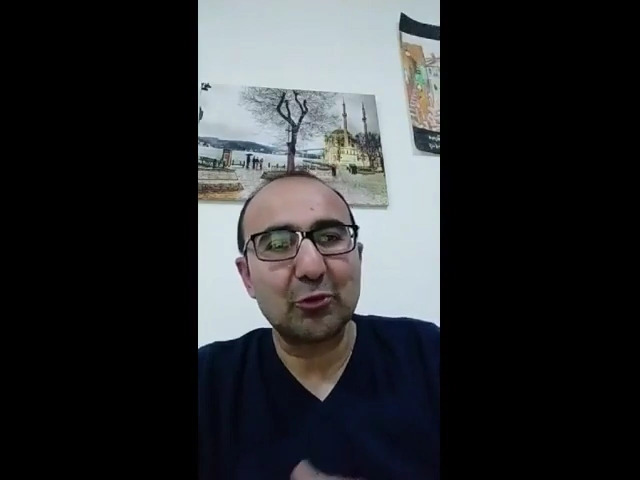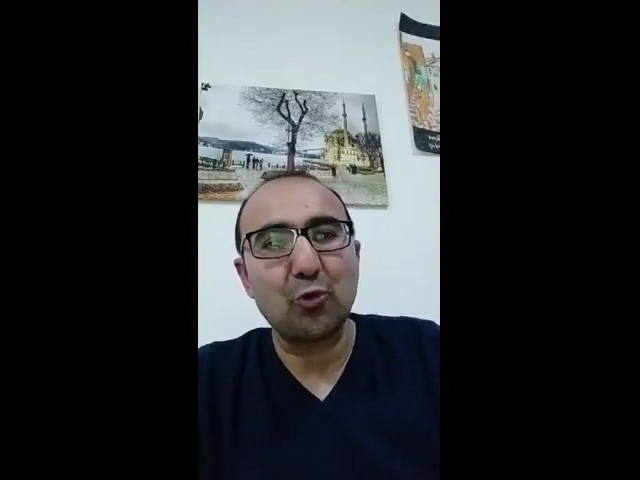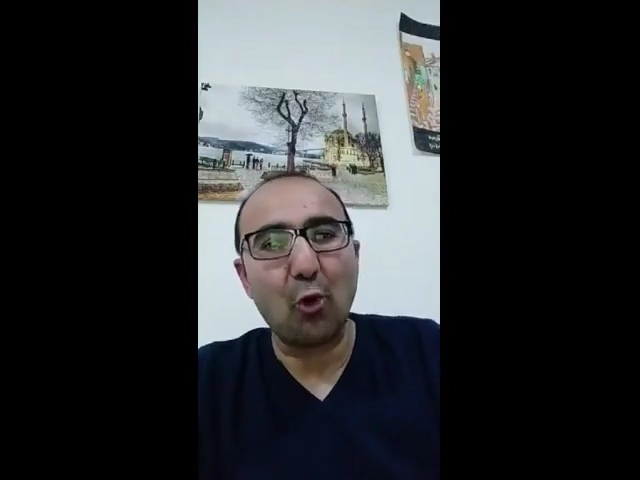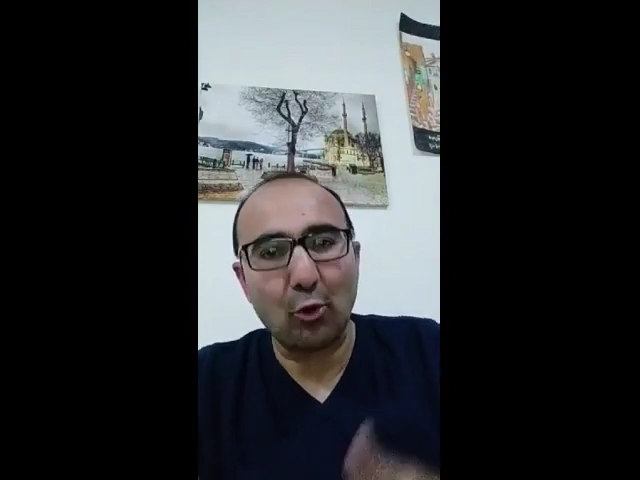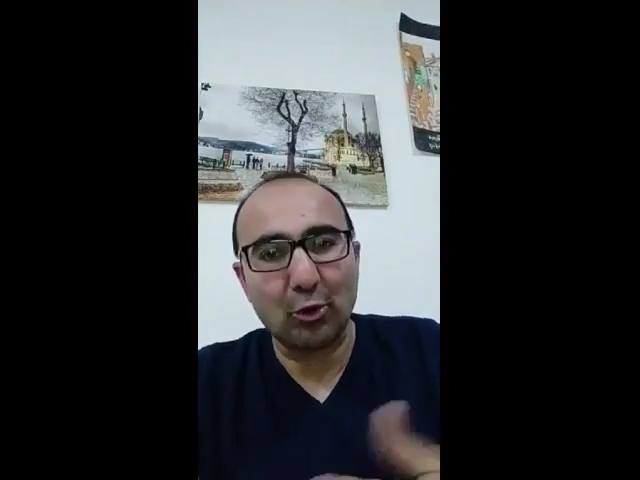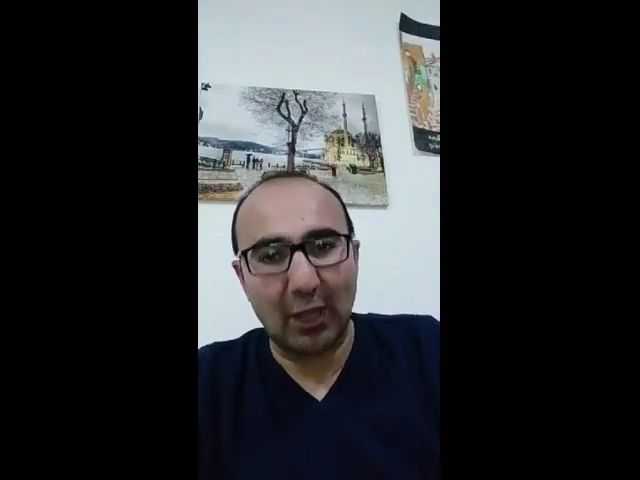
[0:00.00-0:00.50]

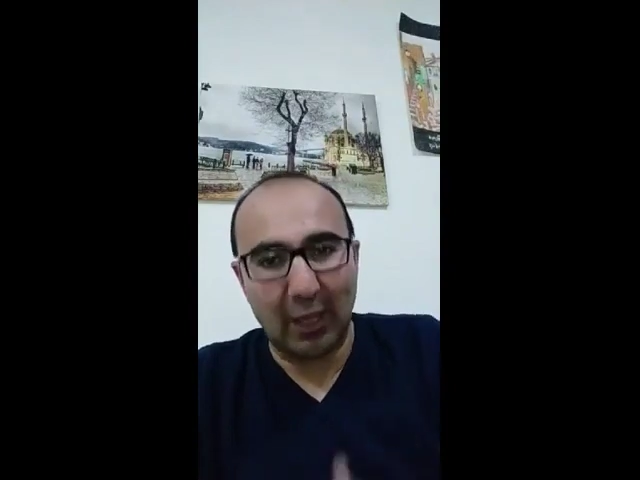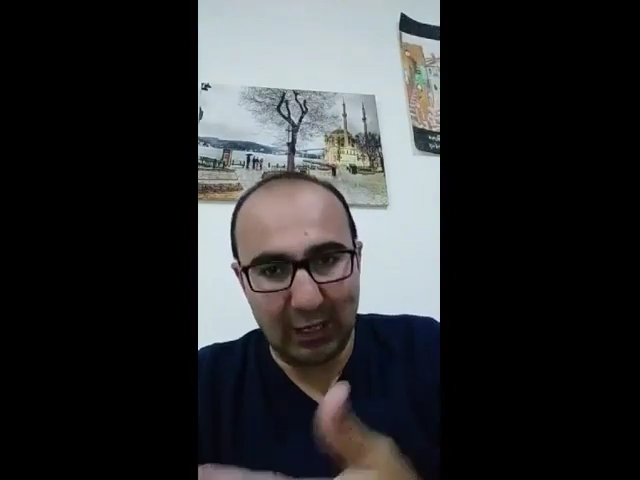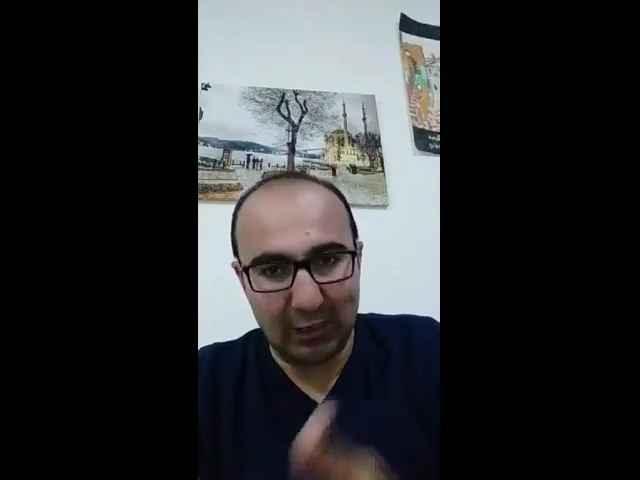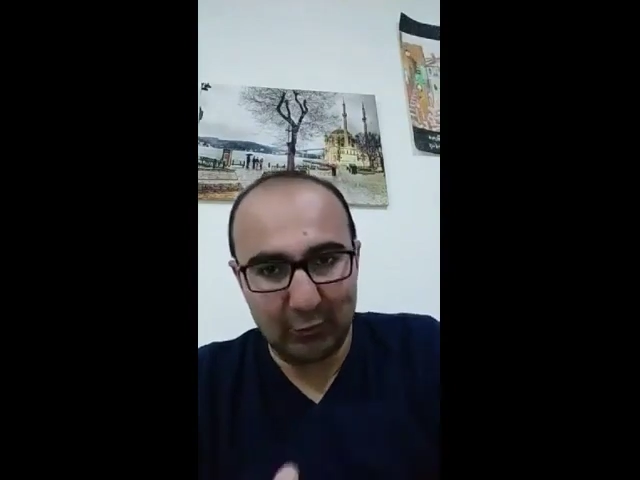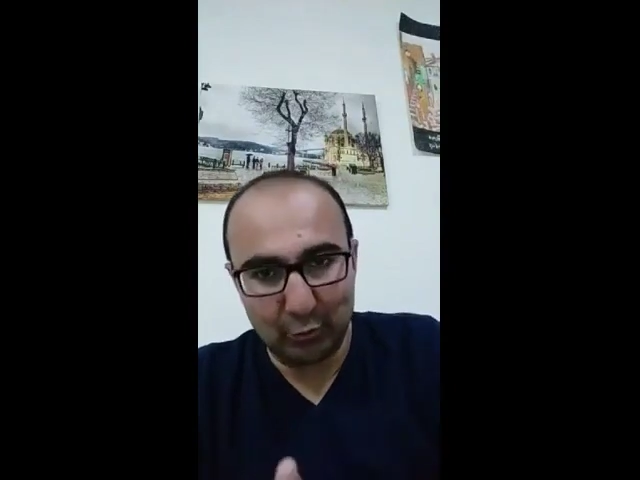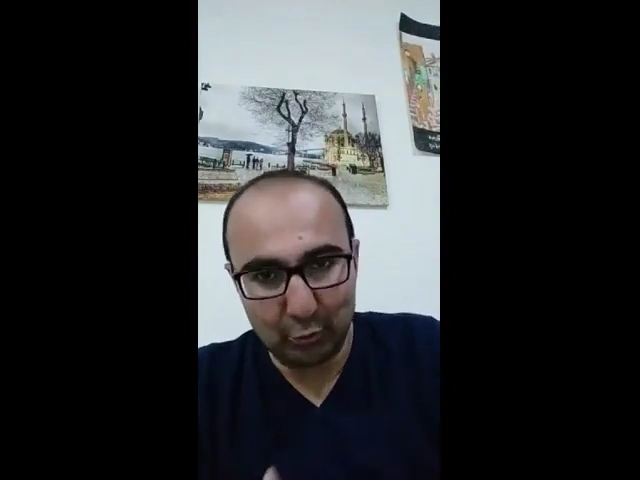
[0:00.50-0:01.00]
çok daha
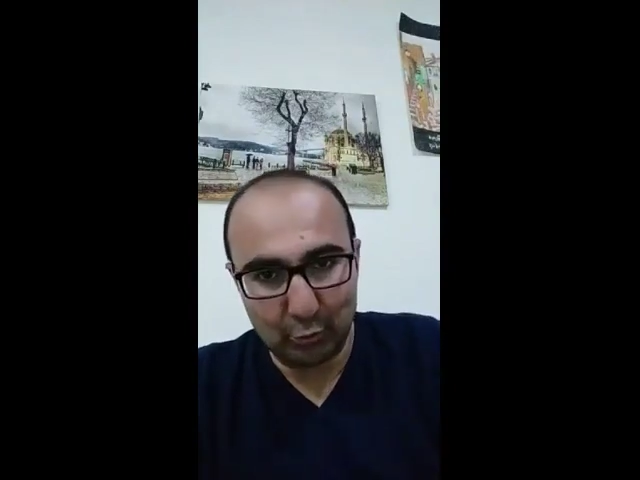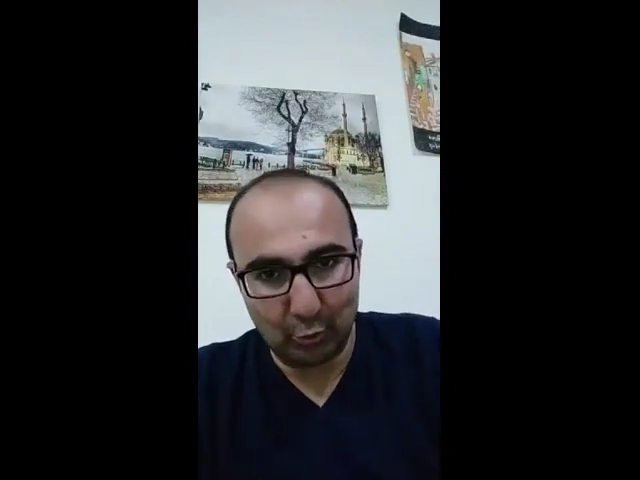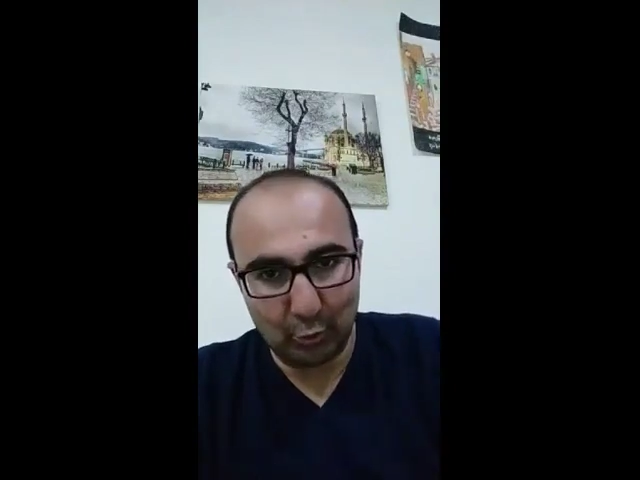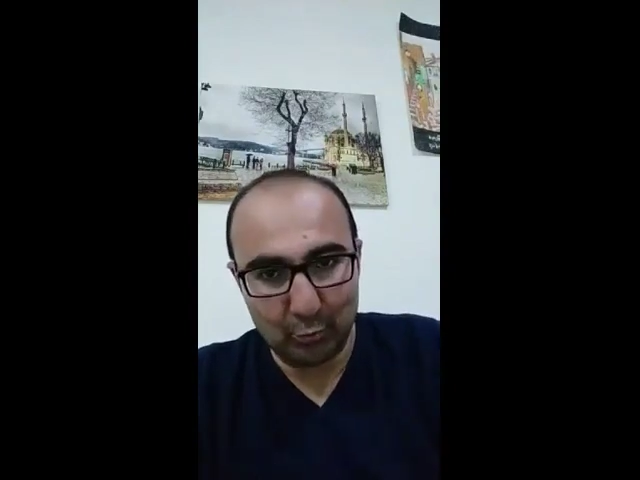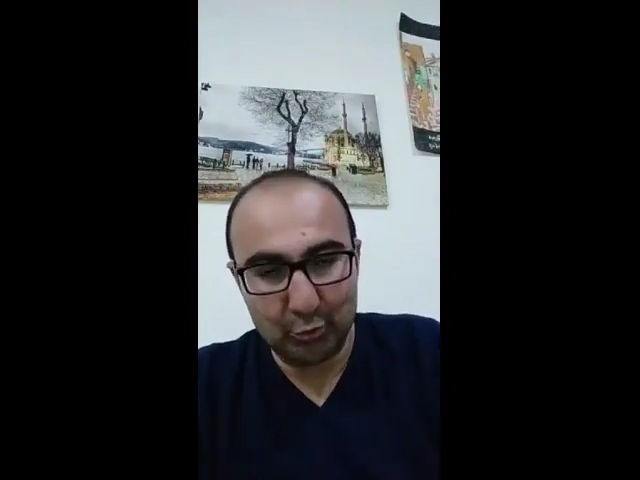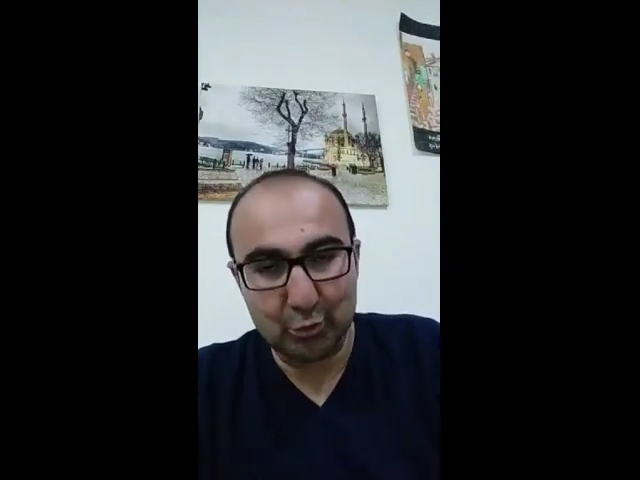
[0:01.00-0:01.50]
kötü
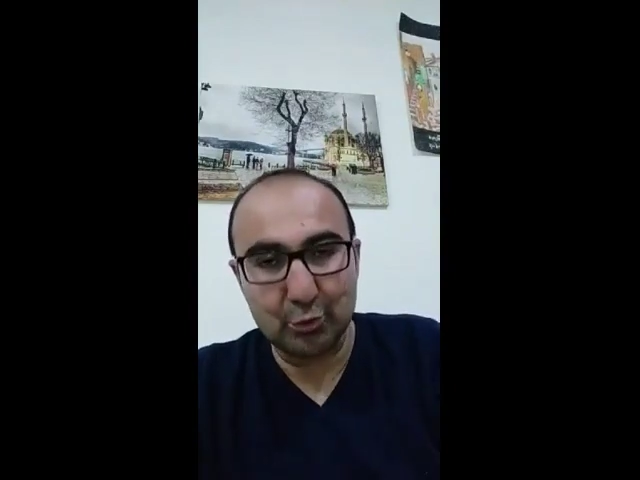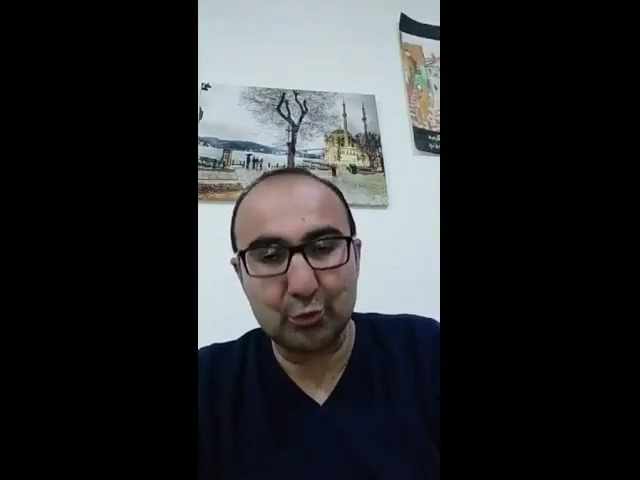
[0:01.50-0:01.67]
olmuştur.